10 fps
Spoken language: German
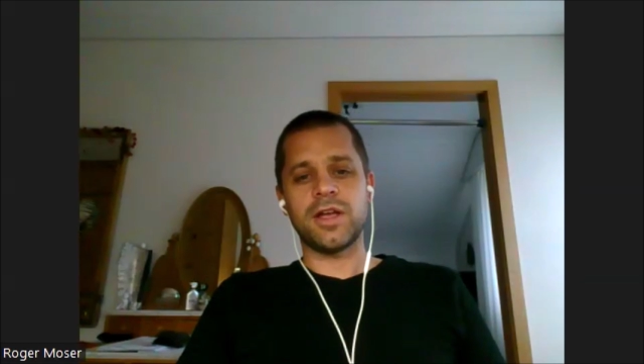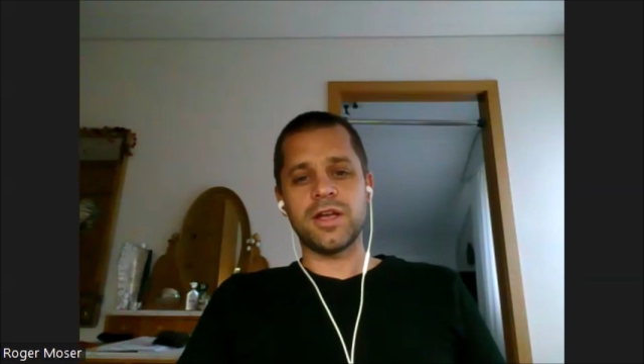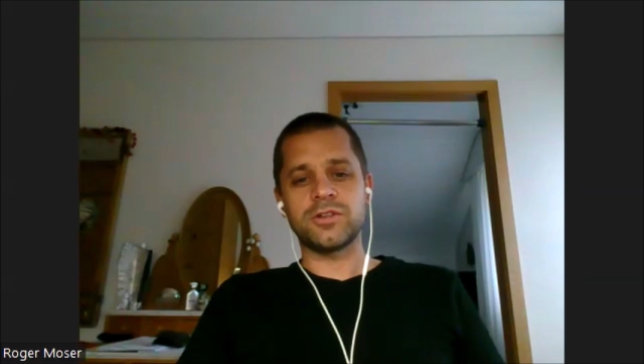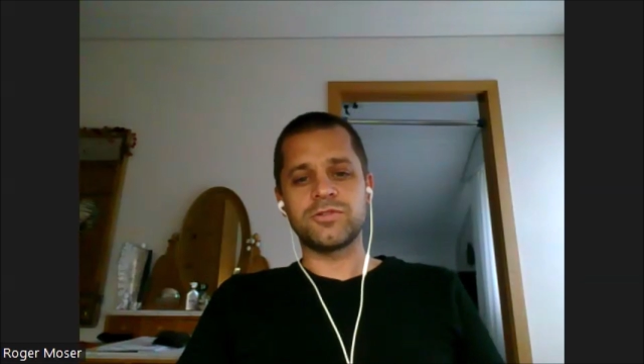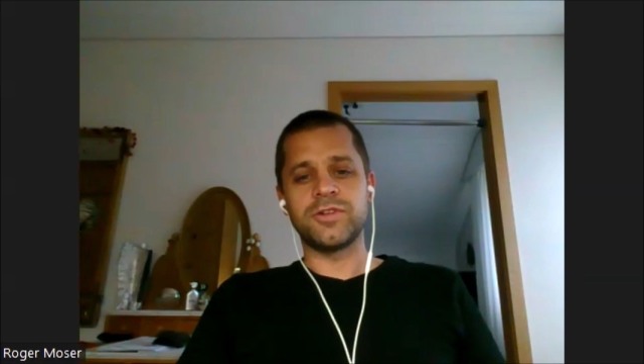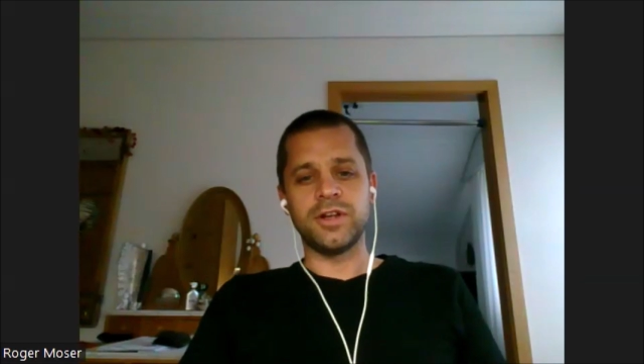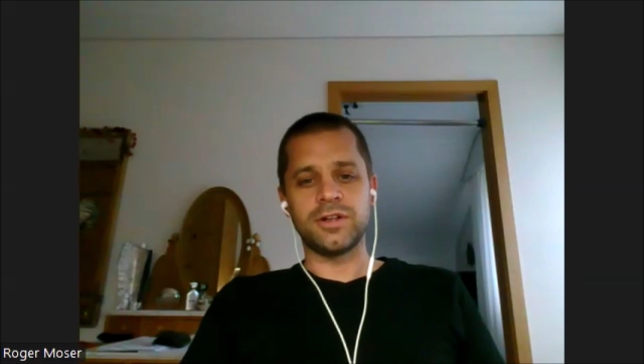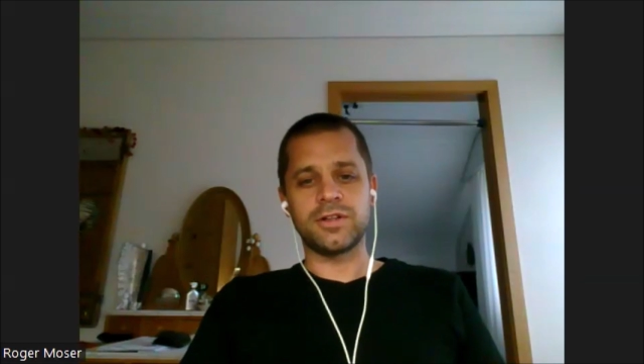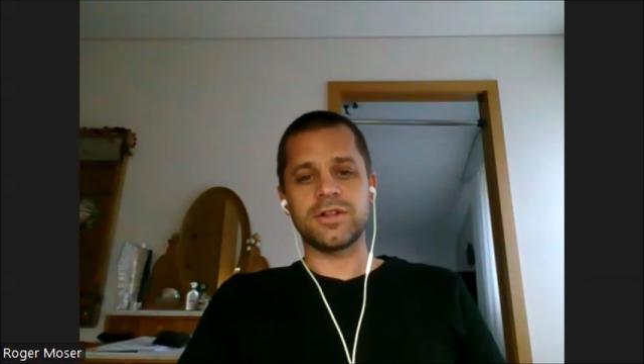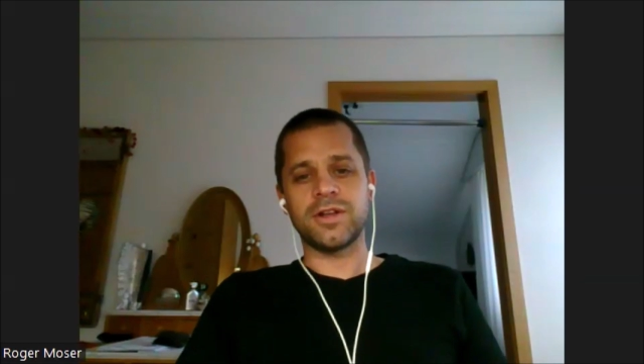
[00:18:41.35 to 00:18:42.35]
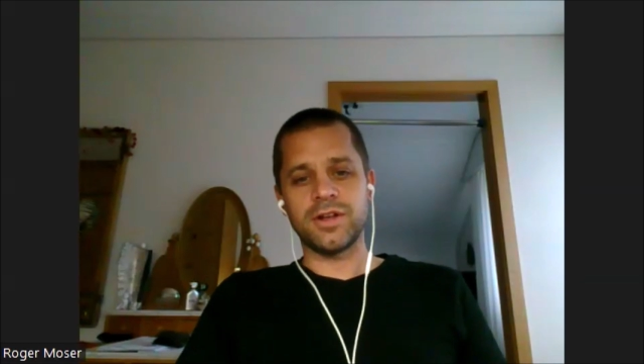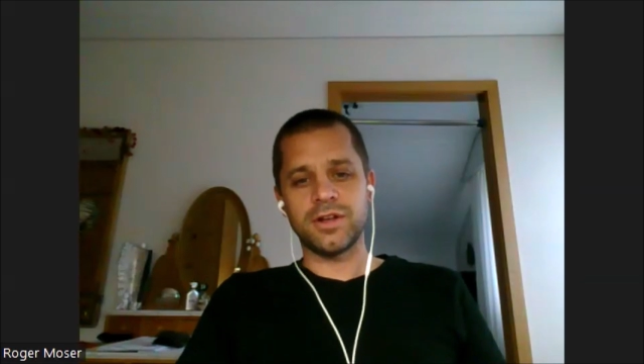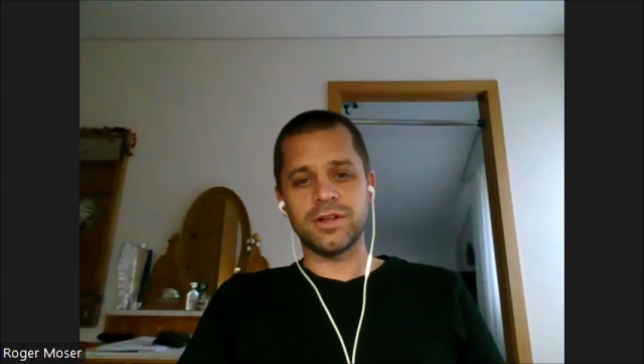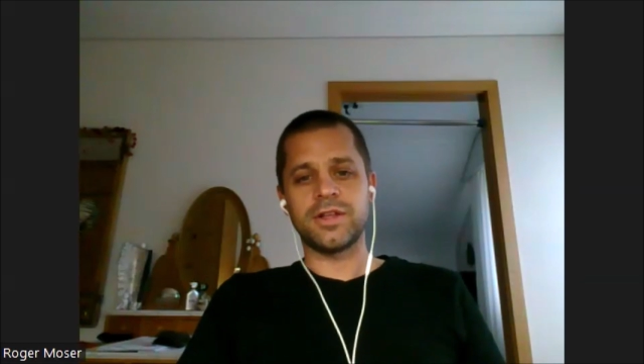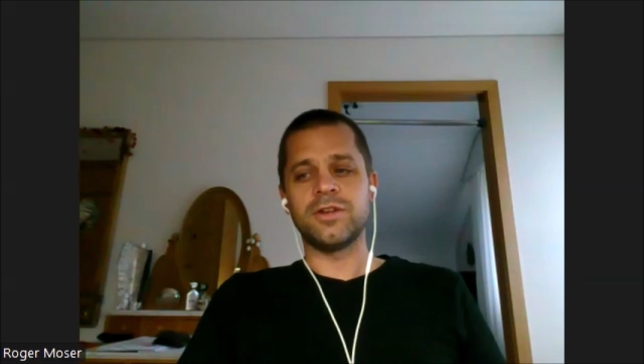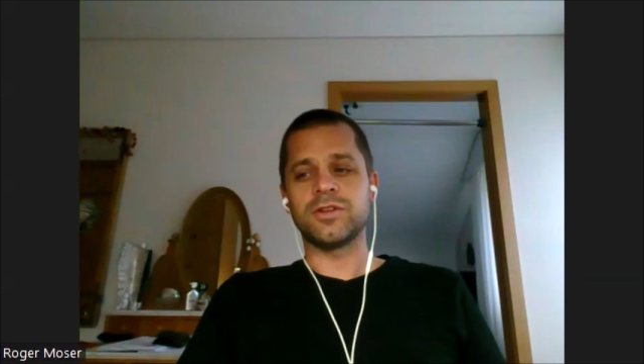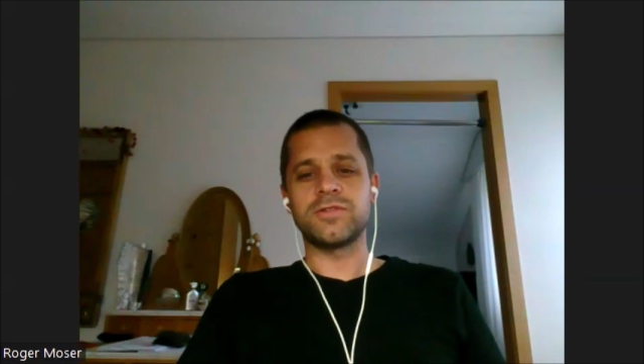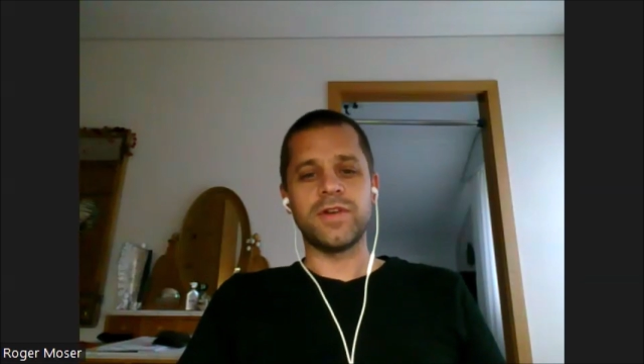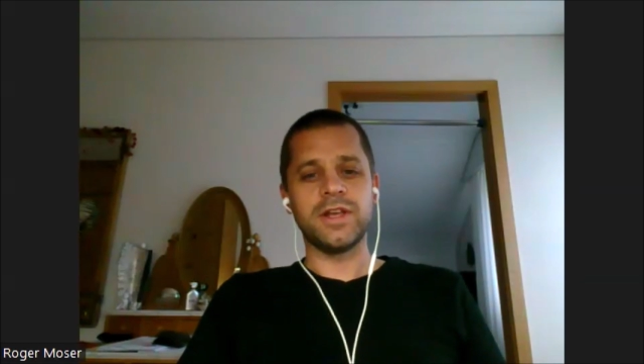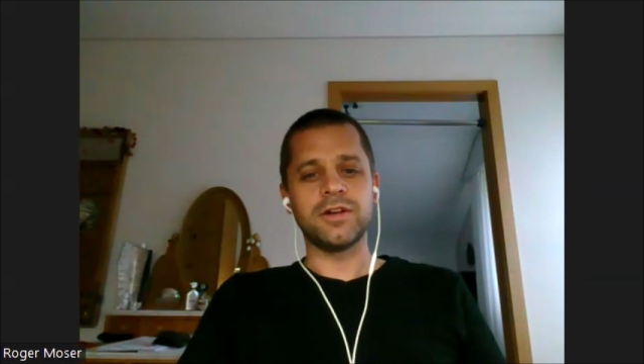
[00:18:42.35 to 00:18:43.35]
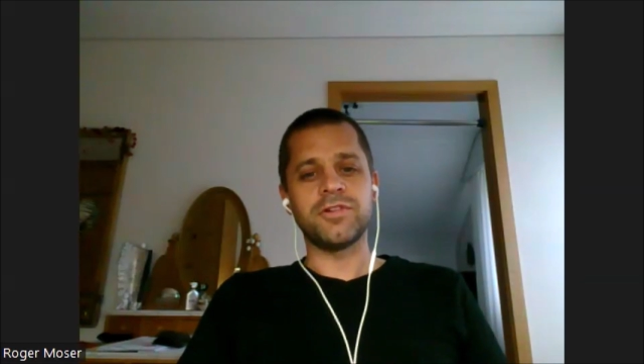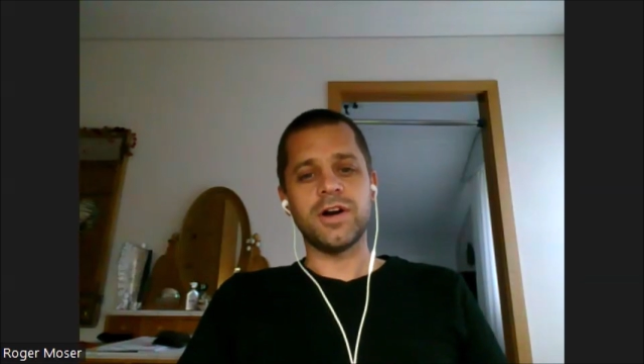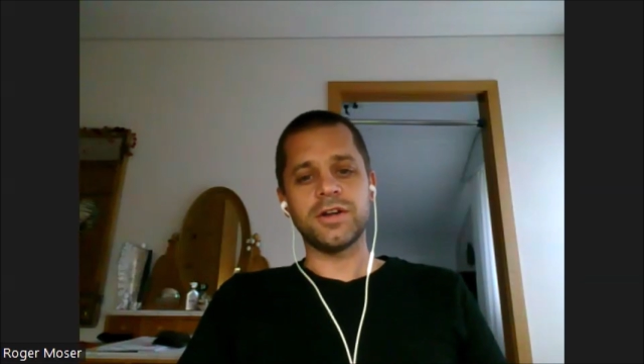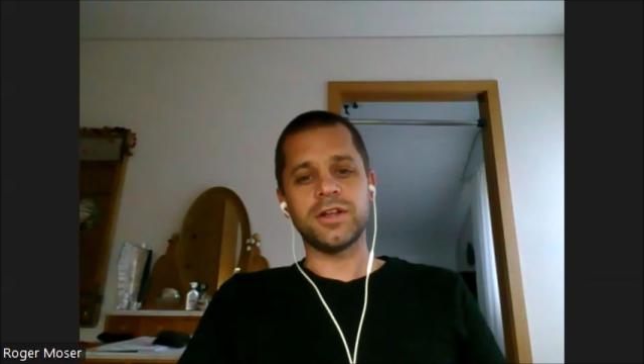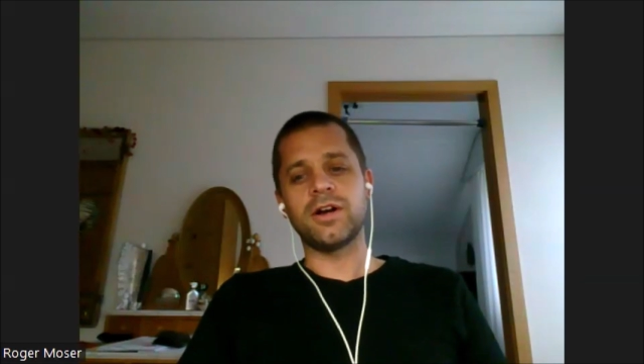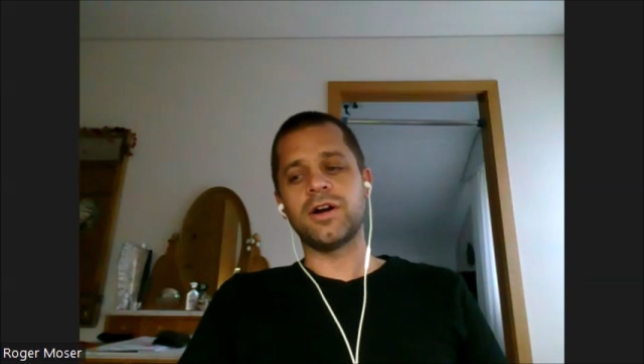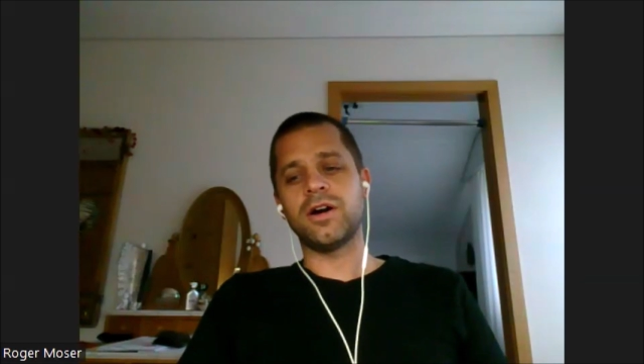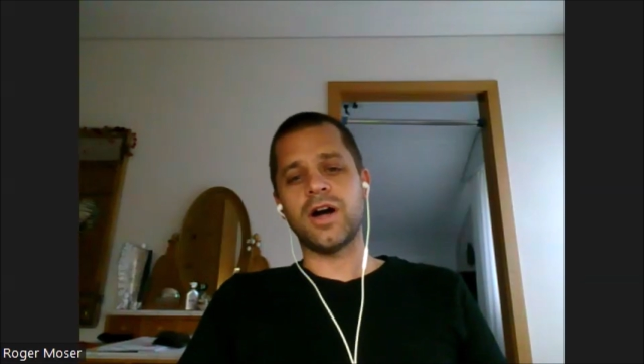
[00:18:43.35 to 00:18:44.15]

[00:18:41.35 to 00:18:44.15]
hast du vielleicht äh, dann noch zu wenig Erfahrung gehabt,